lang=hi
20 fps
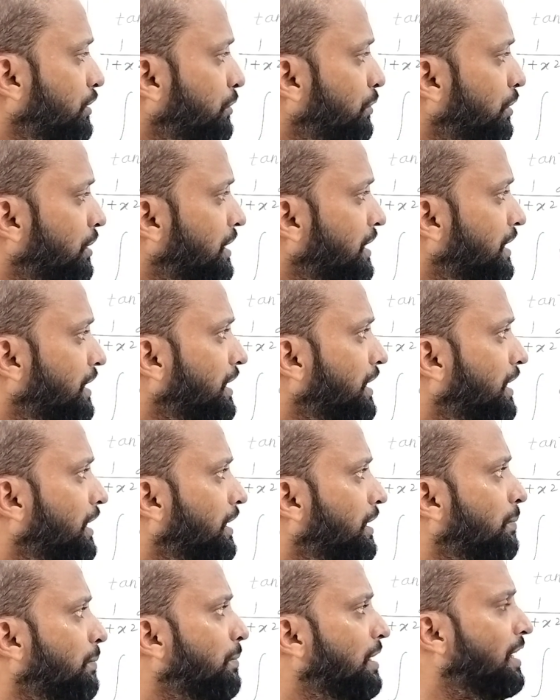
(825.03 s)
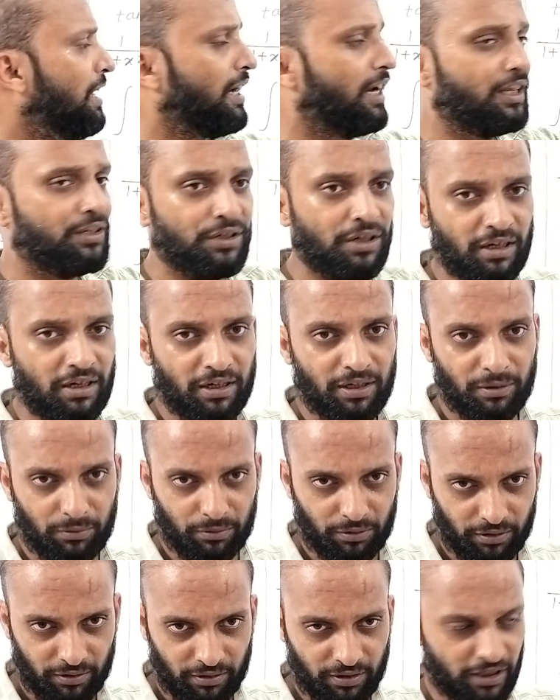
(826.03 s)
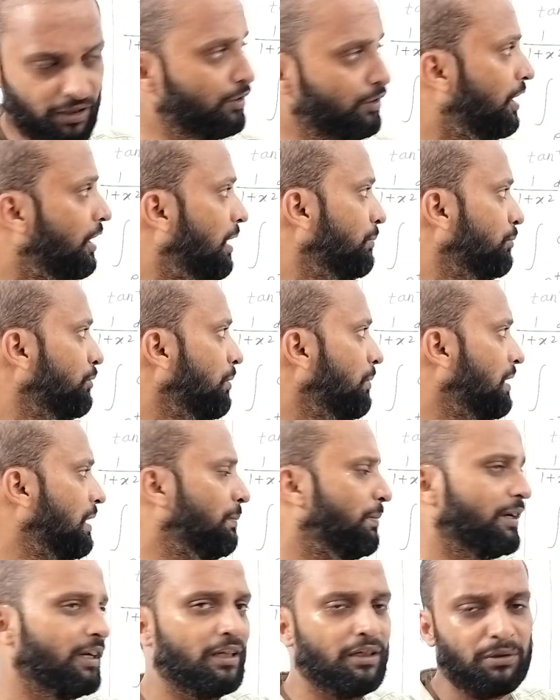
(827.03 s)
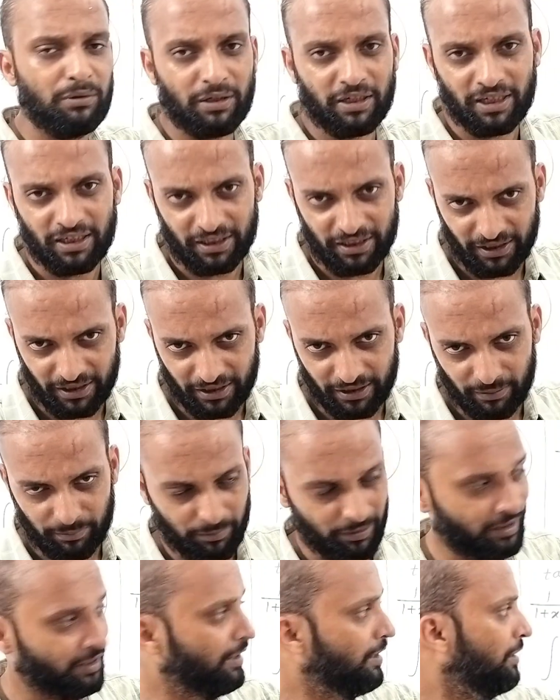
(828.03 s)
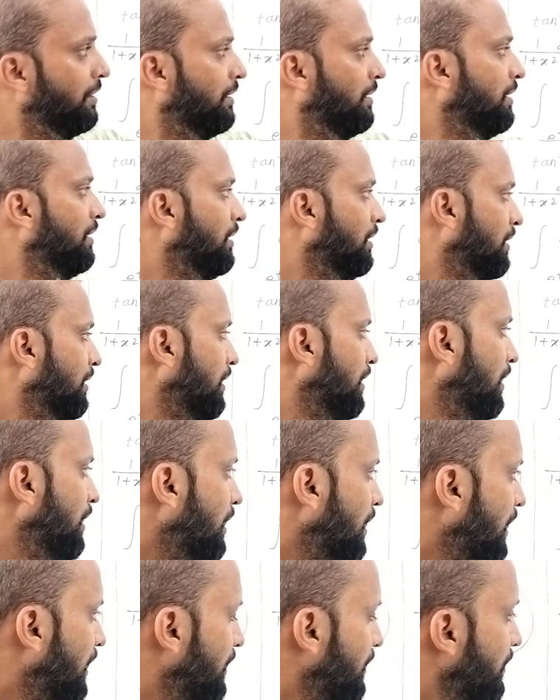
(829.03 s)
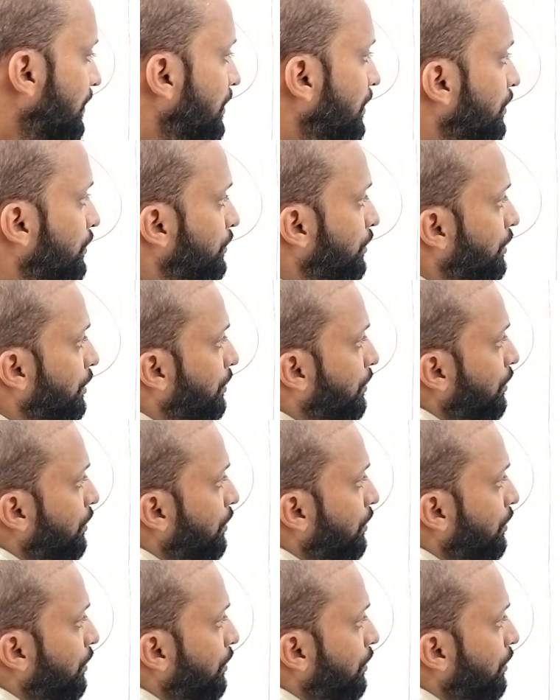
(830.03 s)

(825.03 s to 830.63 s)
को डी के टर्म में लाना चाह रहे हैं तो काम तो हमारा पहले ही हो गया टी के टर्म में खैर तो देखो